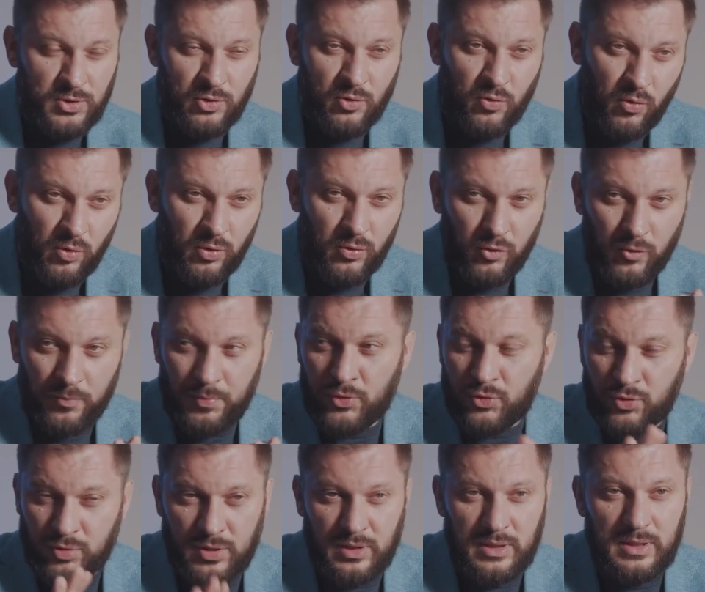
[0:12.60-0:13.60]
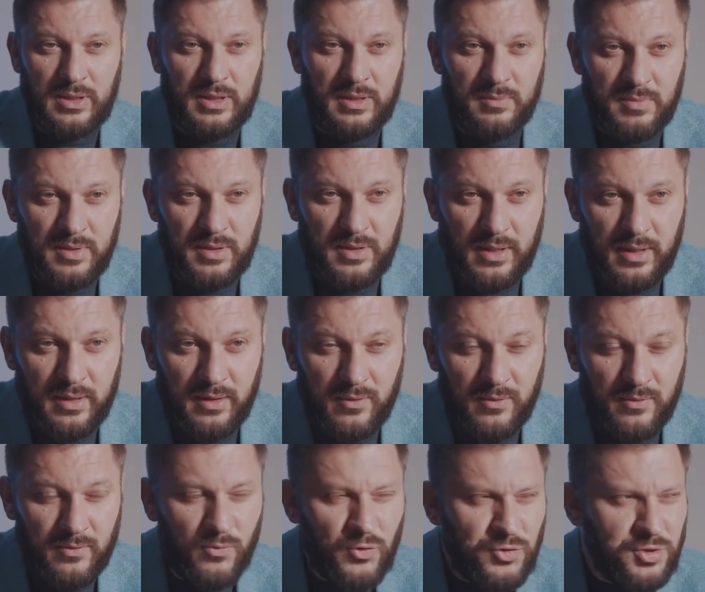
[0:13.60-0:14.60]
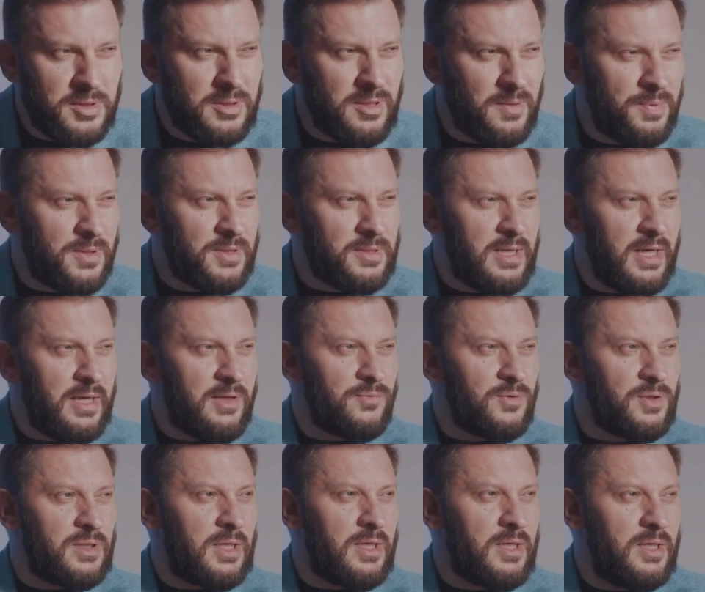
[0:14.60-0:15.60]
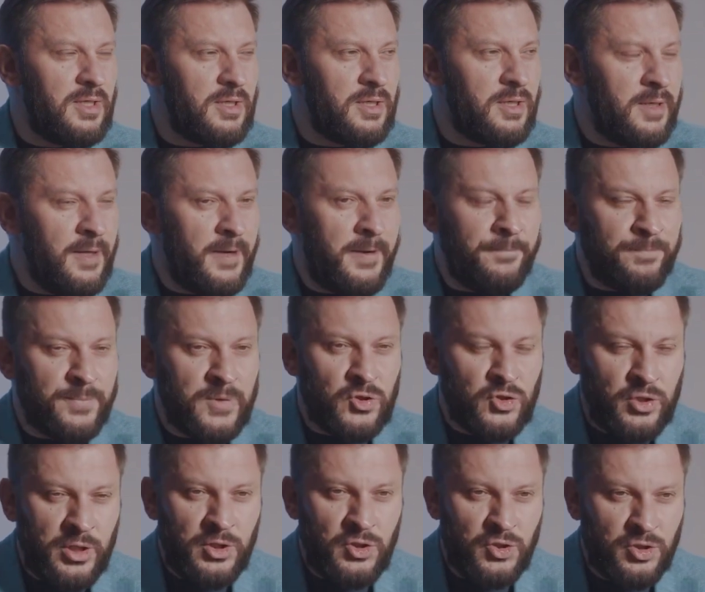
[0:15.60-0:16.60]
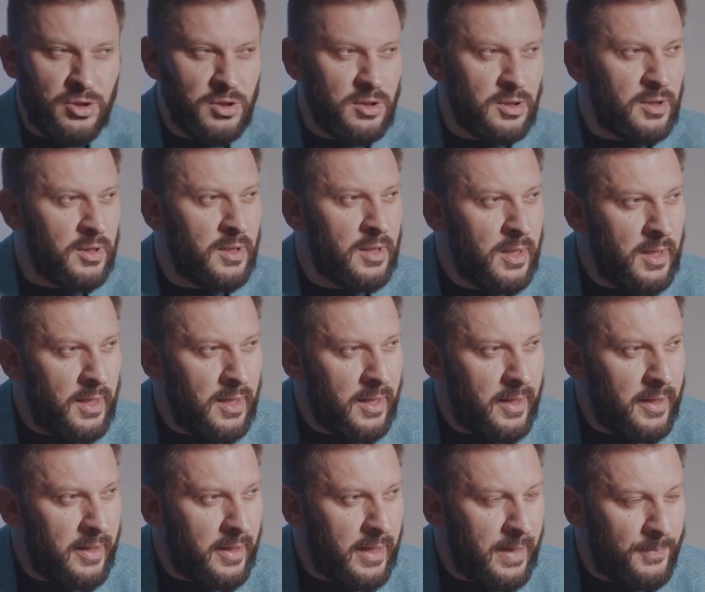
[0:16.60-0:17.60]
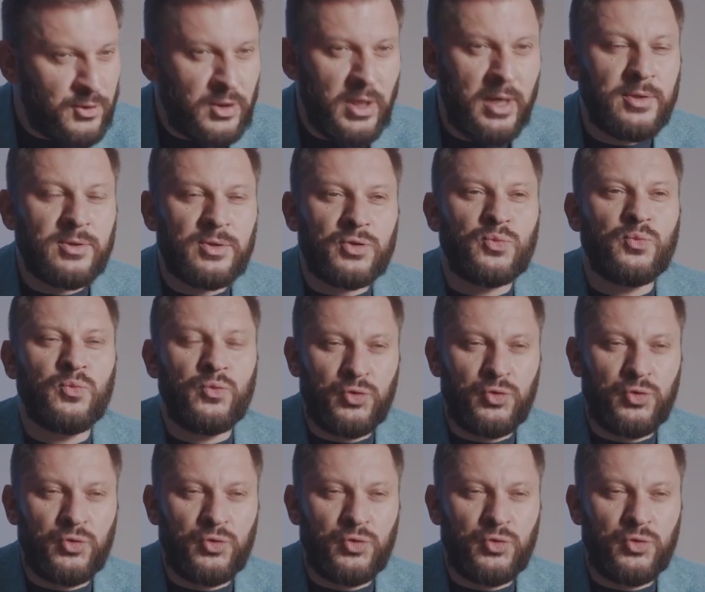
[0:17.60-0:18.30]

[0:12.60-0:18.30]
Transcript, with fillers: психологу пишут такие комментарии. Вы можете себе представить, вот такие женщины а, общаются с